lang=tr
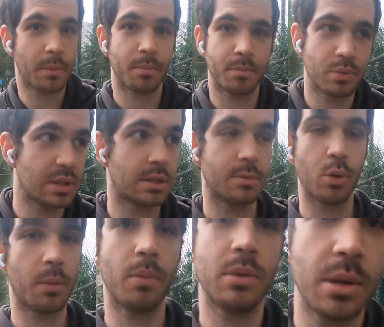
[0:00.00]
yap spor
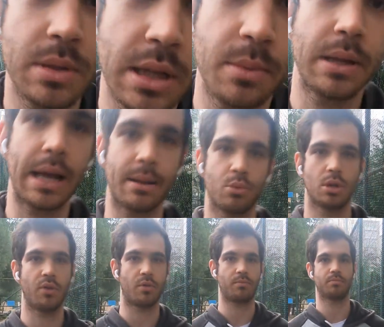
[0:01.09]
yapamayacağımız anlamına gelmiyor.
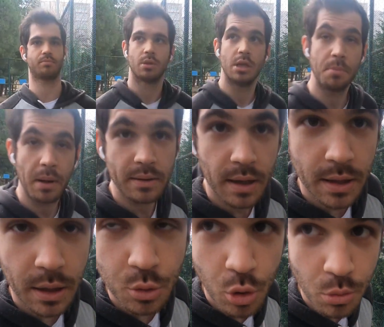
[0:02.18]
Devam. İp
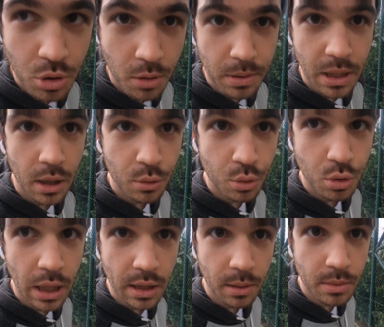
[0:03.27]
atlarken sormuşlar 1600'ü
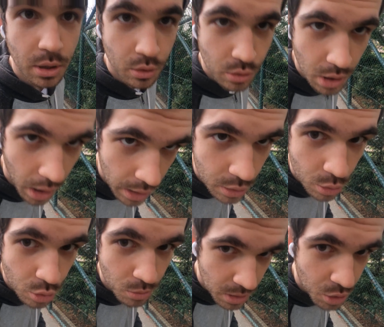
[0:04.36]
tekte mi sayıyorsun diye. Hayır
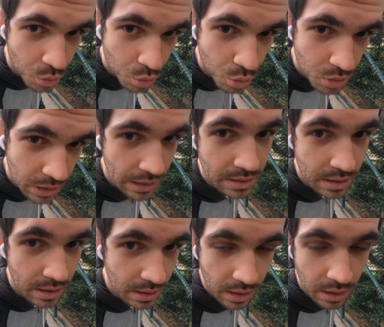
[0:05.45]
dostum 200'ü
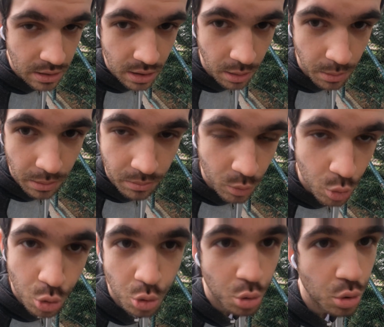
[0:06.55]
8'e ya da işte ne bileyim
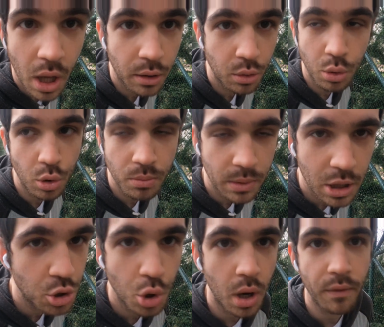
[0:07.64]
300'de atlıyorum.
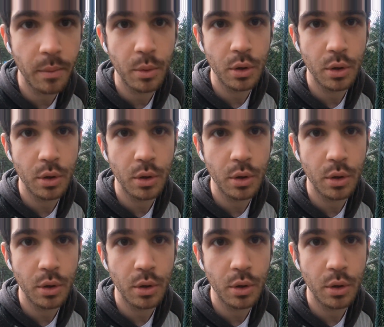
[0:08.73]
Değişiyor kafama